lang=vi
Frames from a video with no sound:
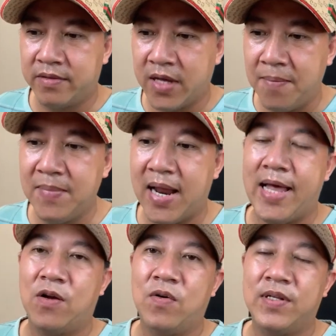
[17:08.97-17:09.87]
Tóm
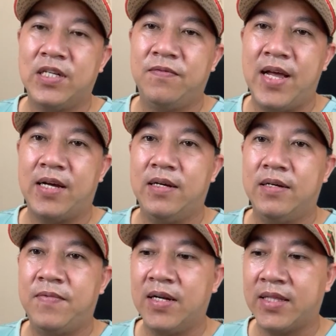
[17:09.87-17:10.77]
lại của cái sự việc,
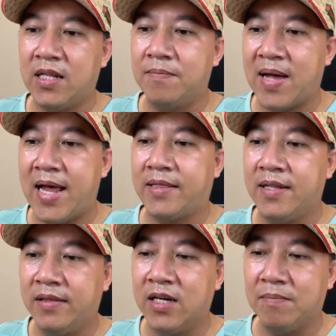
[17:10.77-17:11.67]
phân tích hôm nay,
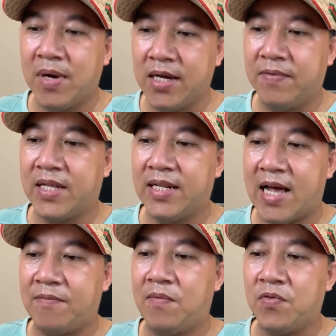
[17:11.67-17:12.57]
tin tức mới nhất về Thiền
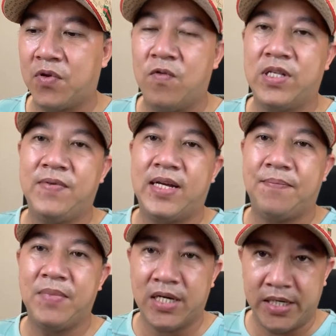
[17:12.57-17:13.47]
Am và vũ trụ về sự việc
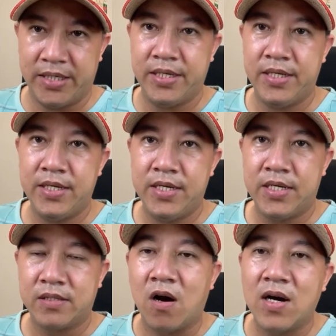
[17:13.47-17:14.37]
50 người.
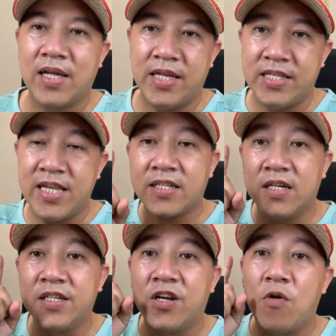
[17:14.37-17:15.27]
Đó là chỉ xét
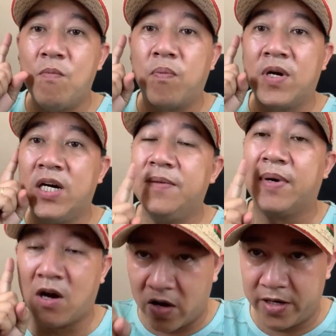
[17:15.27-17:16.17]
xử chỉ có 1 người
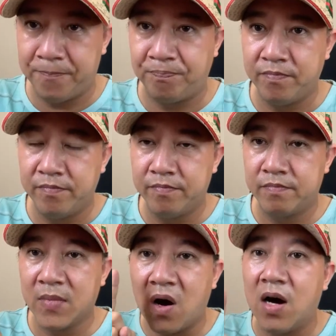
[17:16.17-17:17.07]
mà thôi.
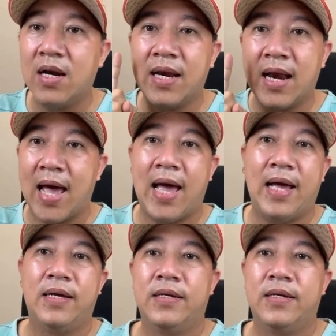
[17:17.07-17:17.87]
Đó là